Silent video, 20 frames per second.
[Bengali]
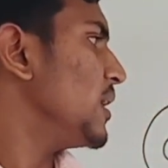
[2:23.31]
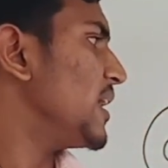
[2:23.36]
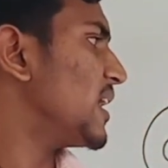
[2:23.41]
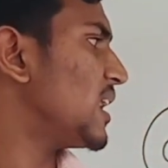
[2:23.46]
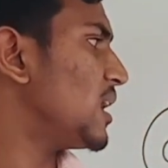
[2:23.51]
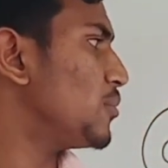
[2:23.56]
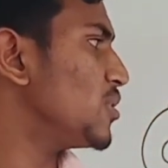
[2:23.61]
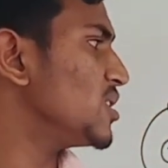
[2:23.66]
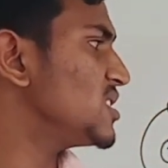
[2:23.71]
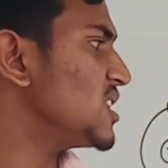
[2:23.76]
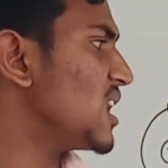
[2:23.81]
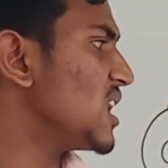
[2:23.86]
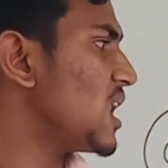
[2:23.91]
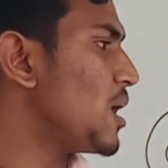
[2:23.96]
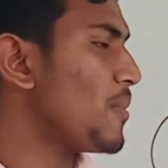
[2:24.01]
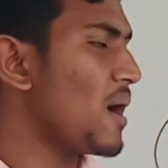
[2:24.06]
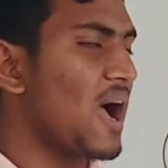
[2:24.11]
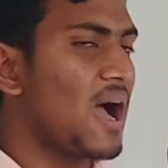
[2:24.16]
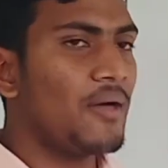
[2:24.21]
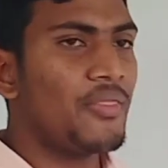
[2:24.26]
এখানে আমরা
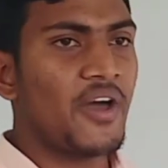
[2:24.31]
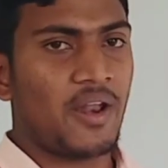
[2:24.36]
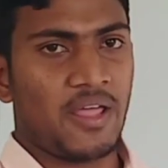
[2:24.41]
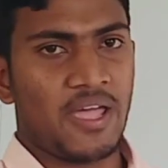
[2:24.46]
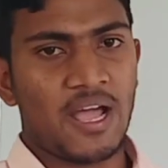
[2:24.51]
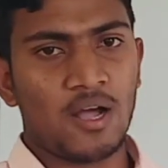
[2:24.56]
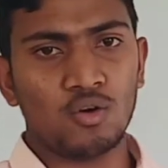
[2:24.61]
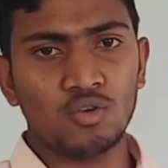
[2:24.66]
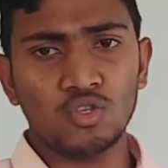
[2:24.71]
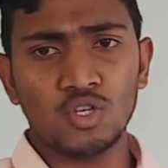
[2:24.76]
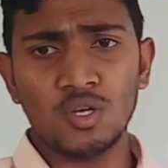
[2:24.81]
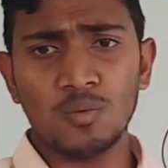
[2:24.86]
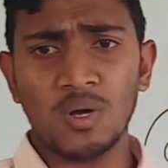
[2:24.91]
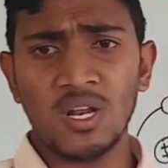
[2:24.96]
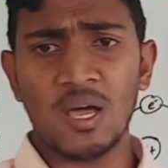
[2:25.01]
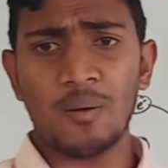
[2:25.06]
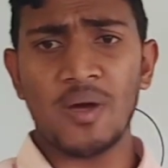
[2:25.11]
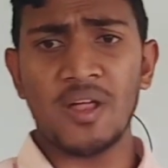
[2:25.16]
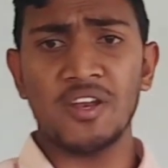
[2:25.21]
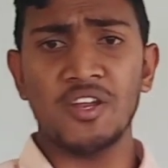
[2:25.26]
শিখলাম আদান এখন যদি
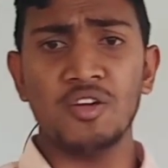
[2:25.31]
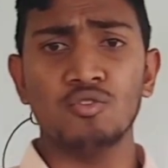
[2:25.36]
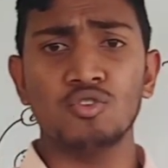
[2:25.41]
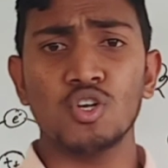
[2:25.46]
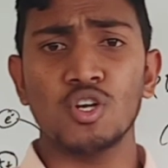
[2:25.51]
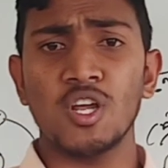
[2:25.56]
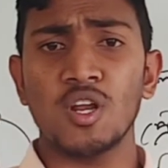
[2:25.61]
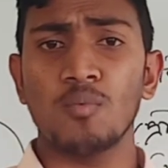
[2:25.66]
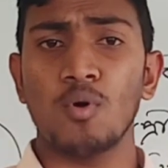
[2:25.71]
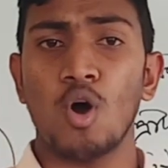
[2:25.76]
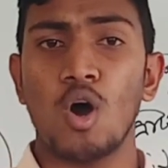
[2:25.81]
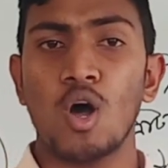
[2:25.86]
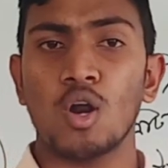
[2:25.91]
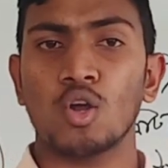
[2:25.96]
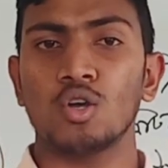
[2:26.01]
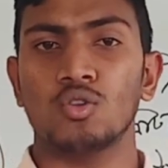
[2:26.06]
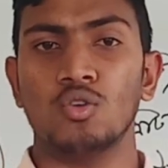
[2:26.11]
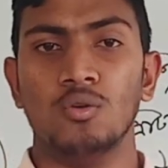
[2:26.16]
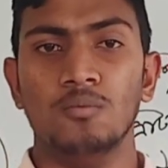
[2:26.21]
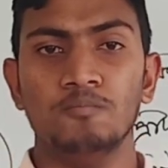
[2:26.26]
বলি আমার নিউটনের ভর
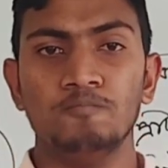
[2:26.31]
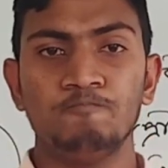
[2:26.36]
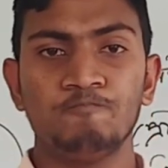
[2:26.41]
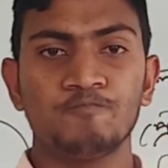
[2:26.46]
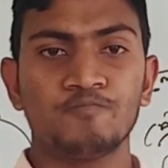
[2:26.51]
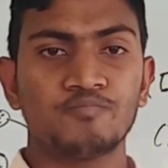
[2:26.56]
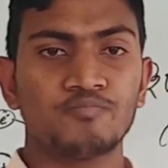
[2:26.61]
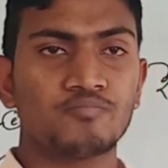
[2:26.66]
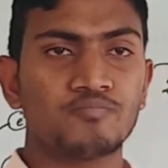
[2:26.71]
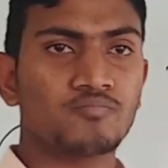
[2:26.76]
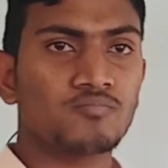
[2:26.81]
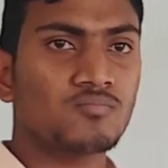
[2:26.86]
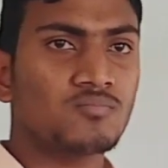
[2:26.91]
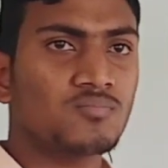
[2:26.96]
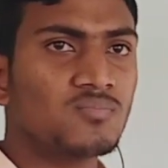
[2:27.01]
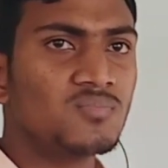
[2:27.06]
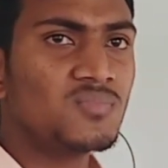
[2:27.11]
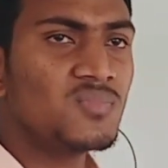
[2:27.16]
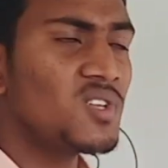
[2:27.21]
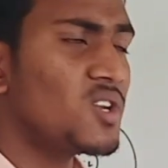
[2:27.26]
কত
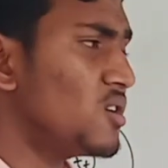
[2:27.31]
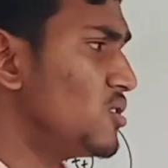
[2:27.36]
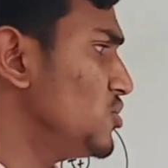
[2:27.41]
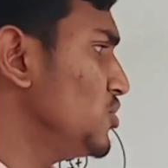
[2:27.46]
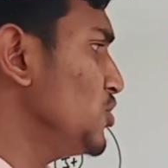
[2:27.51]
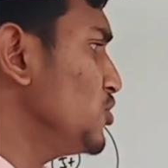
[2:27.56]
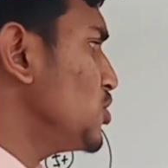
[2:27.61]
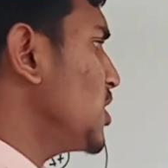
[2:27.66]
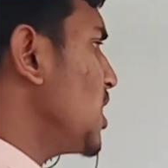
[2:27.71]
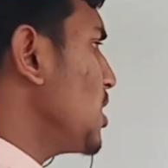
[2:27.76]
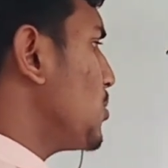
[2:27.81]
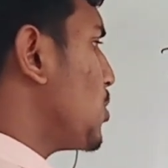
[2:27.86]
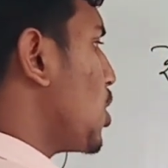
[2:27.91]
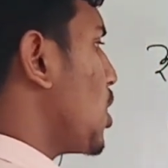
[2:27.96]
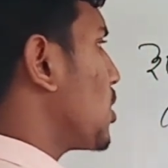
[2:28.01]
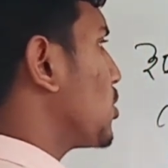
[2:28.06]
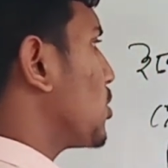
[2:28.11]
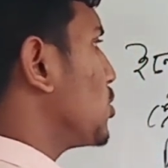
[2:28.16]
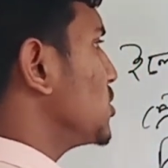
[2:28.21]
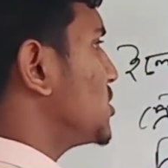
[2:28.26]
নিউটনের
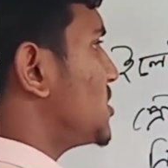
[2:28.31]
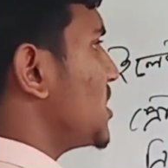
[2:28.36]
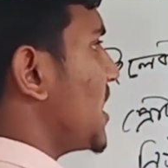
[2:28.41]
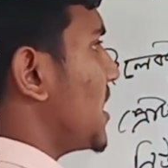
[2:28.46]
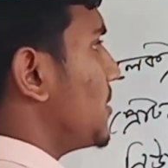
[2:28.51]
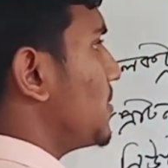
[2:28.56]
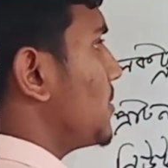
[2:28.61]
ভর হচ্ছে